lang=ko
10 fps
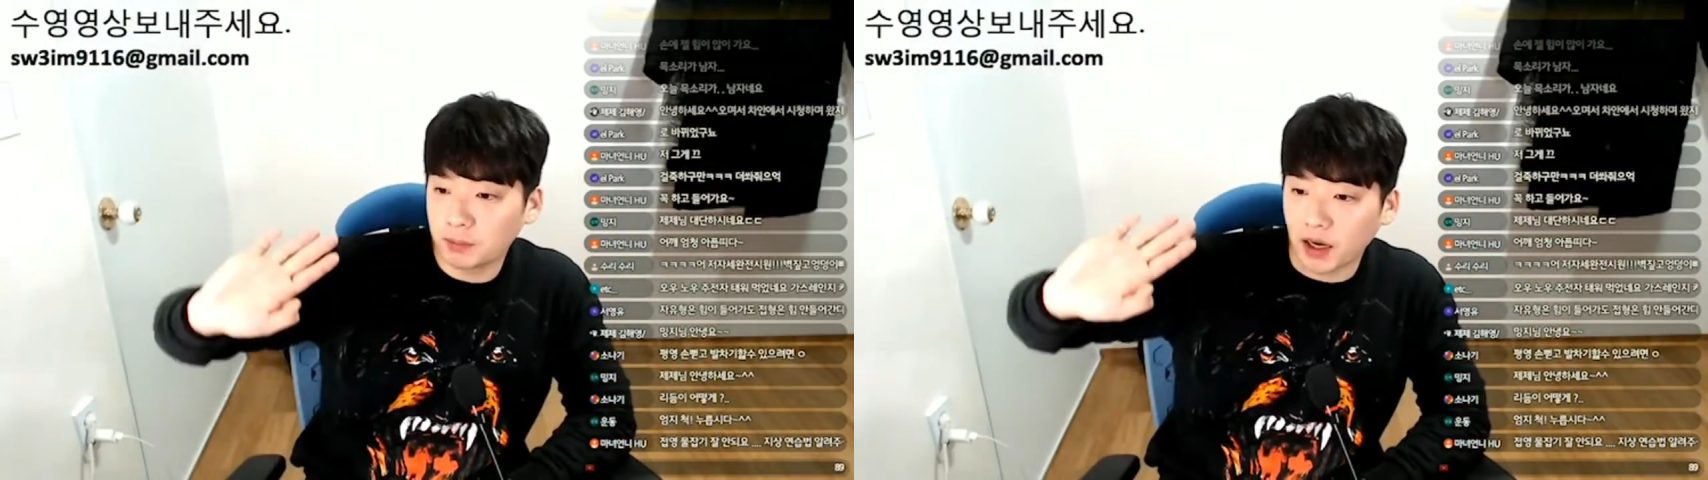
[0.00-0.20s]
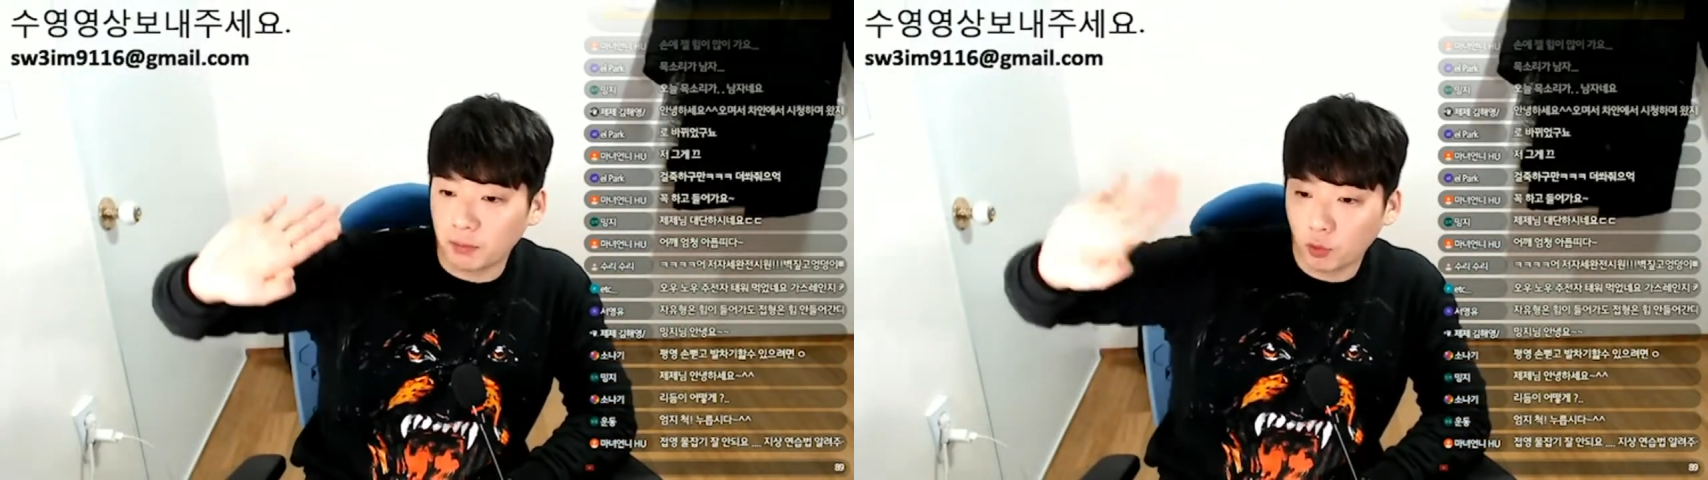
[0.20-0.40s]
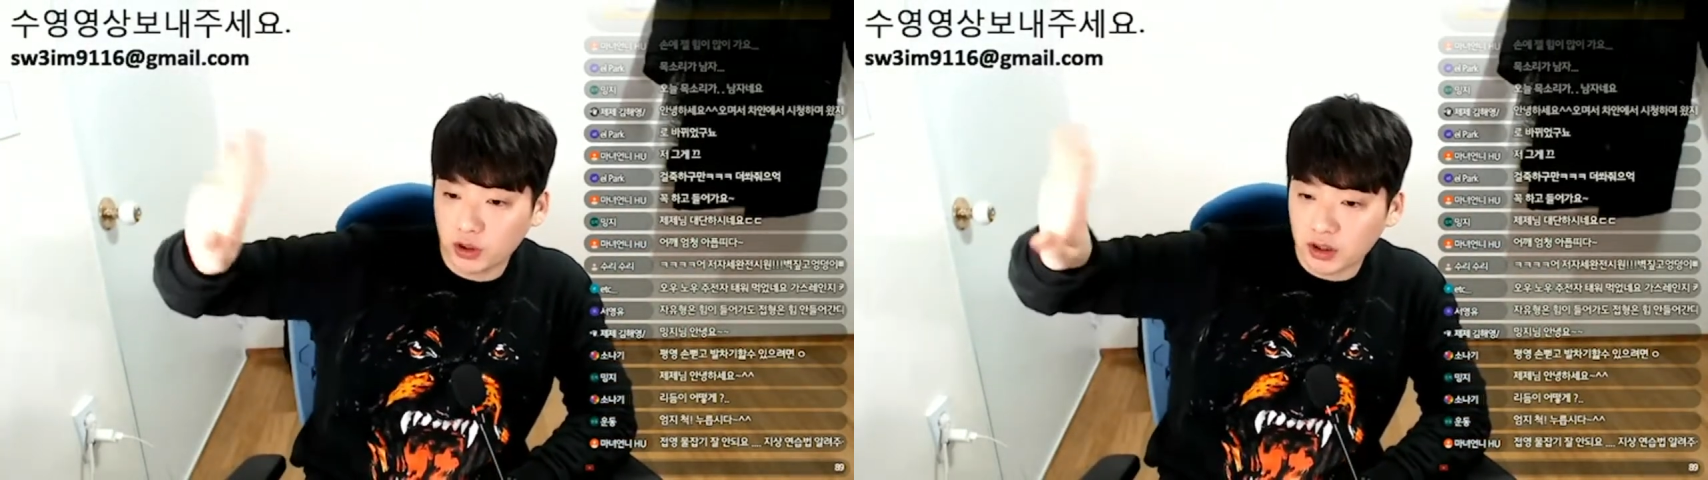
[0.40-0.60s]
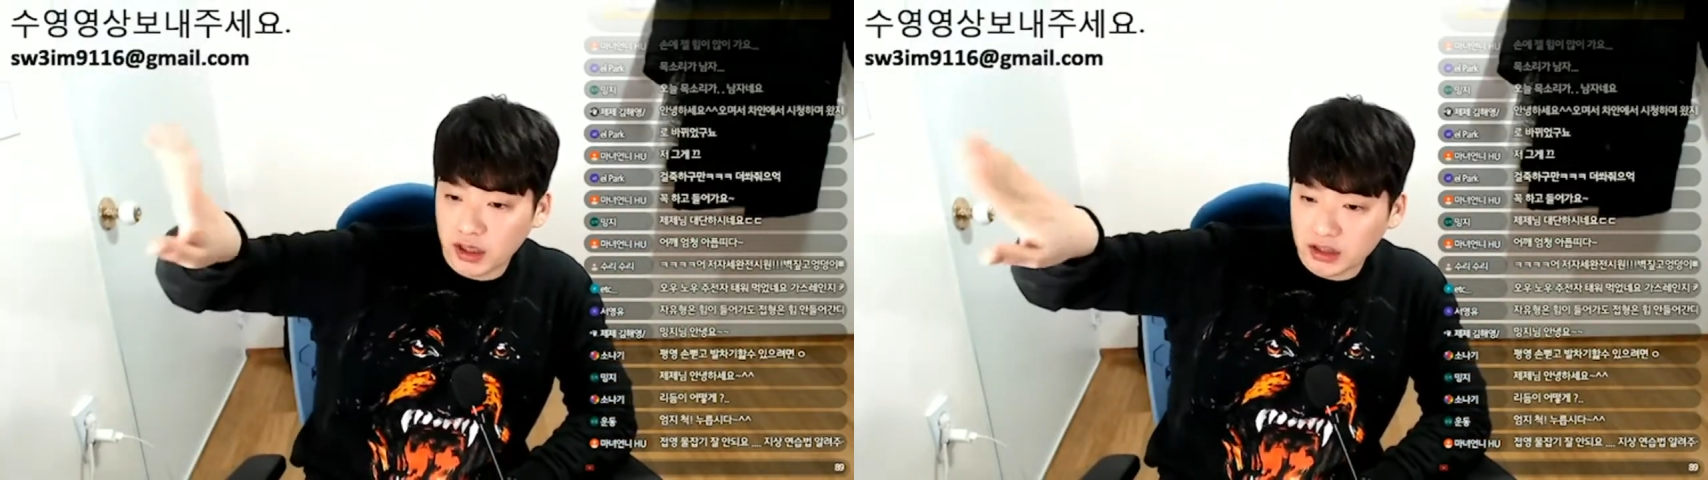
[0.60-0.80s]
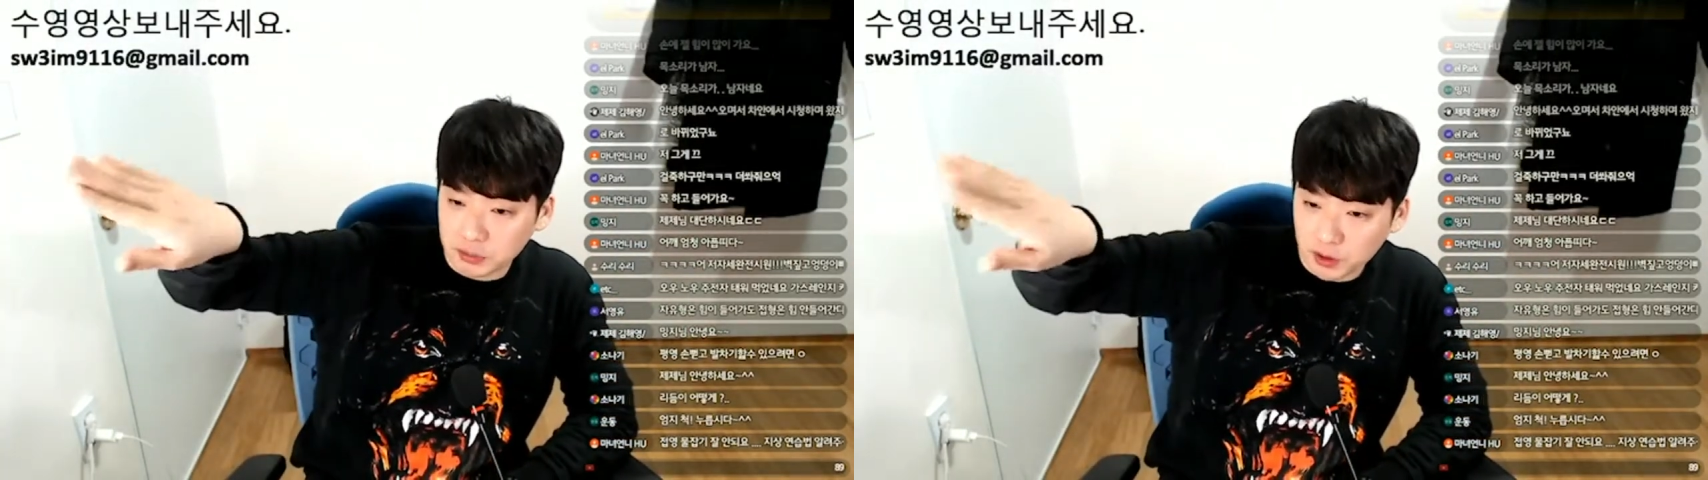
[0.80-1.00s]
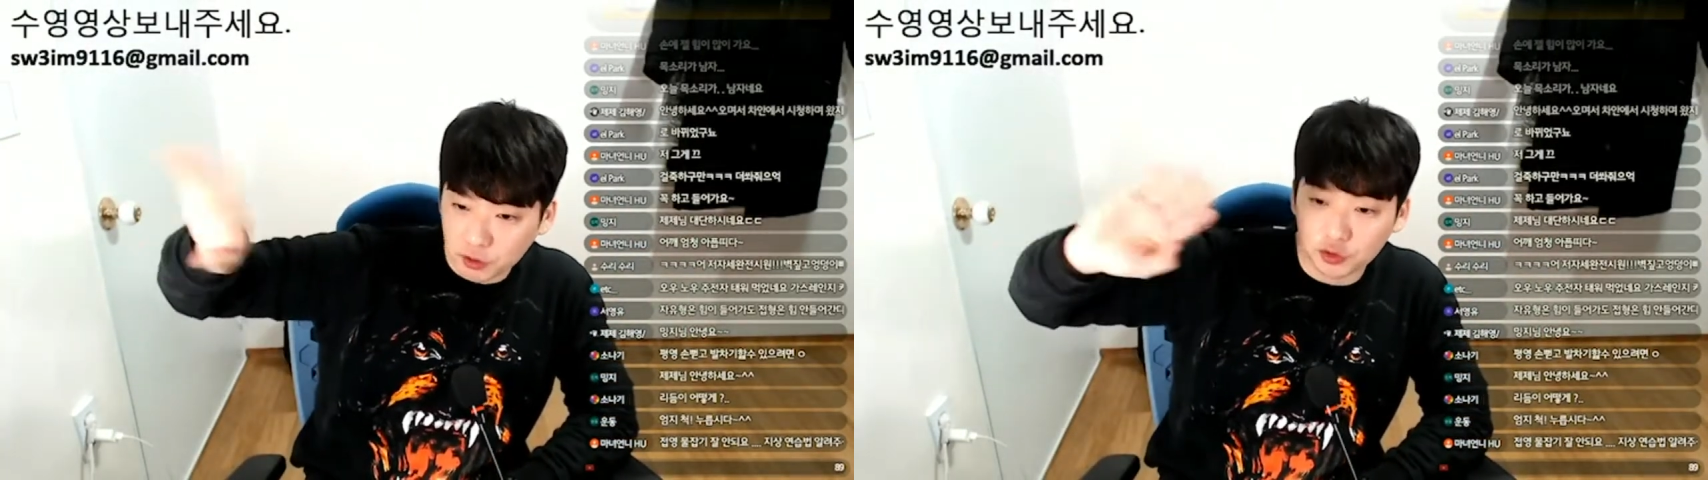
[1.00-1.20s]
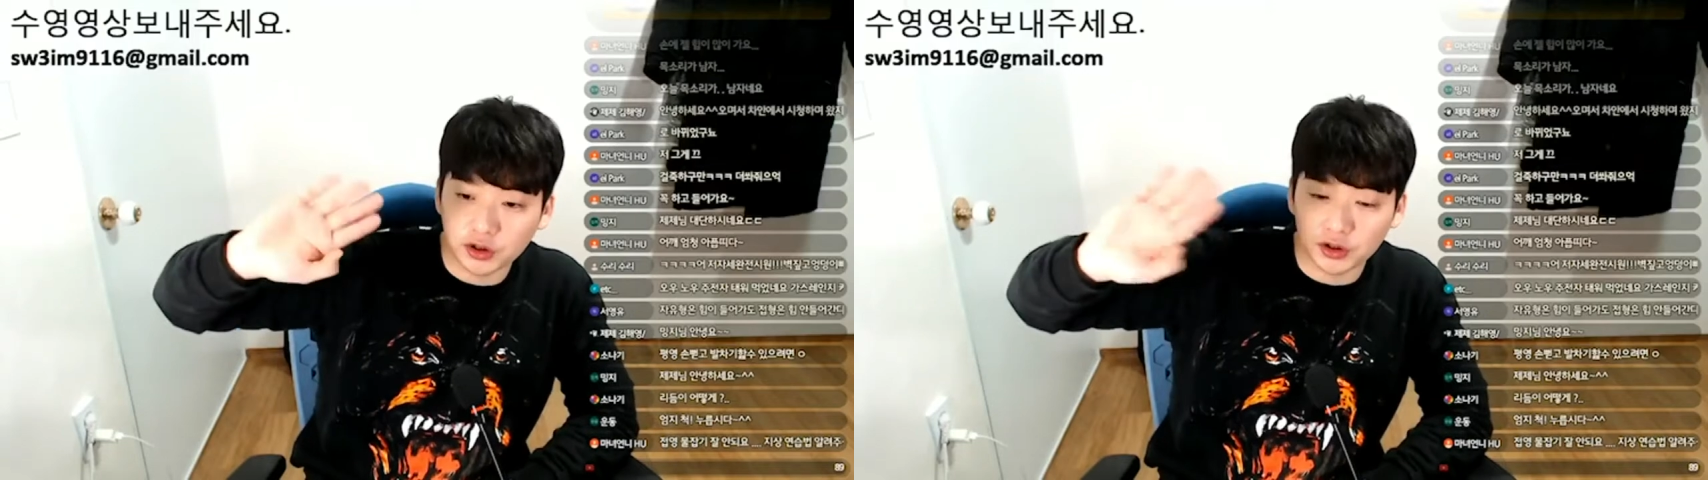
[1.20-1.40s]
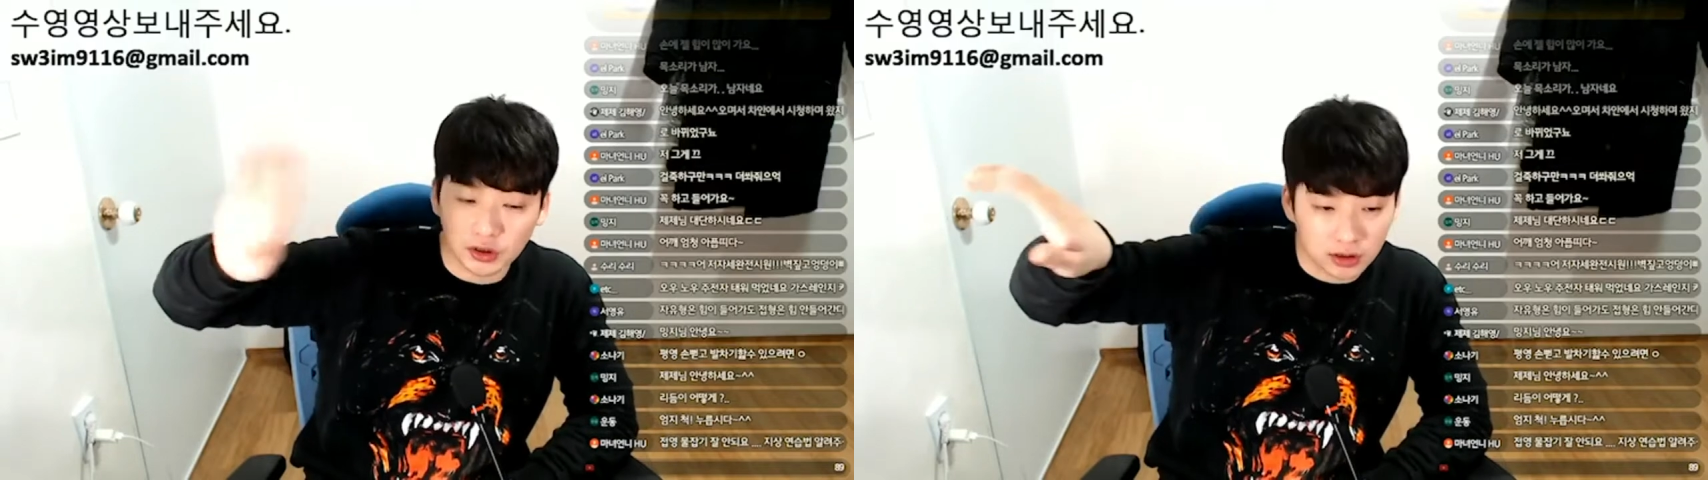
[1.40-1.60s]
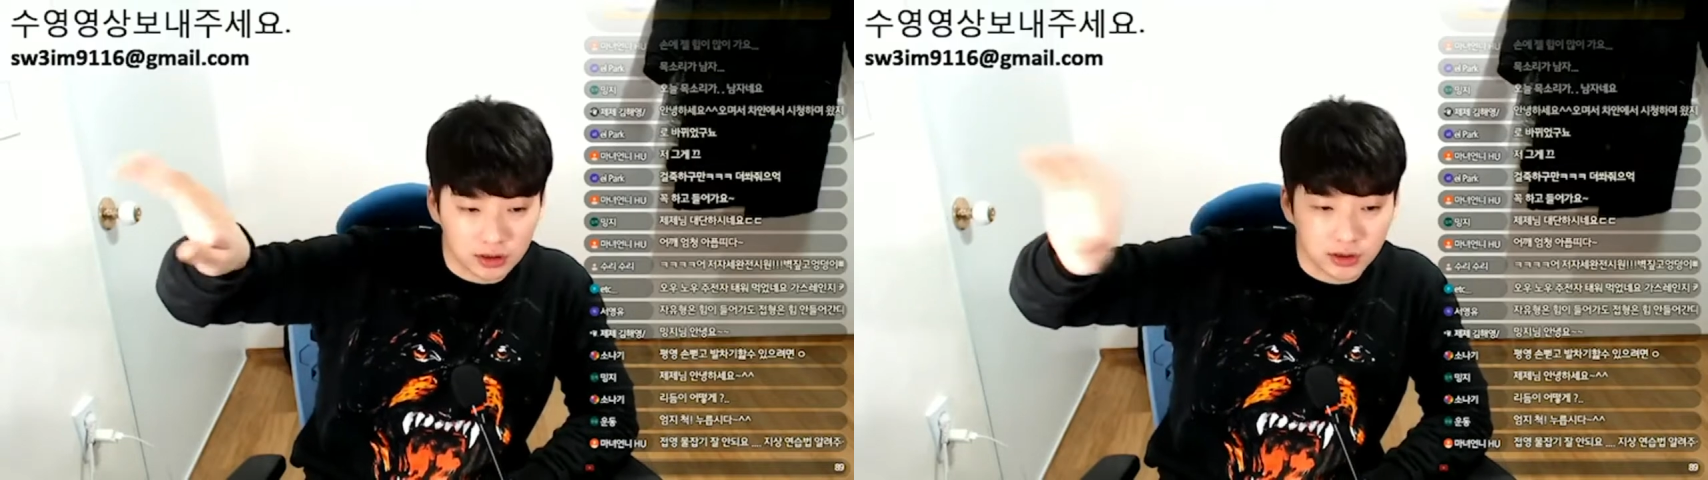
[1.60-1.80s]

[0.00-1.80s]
발목을 끝까지 밀어 주시는 거.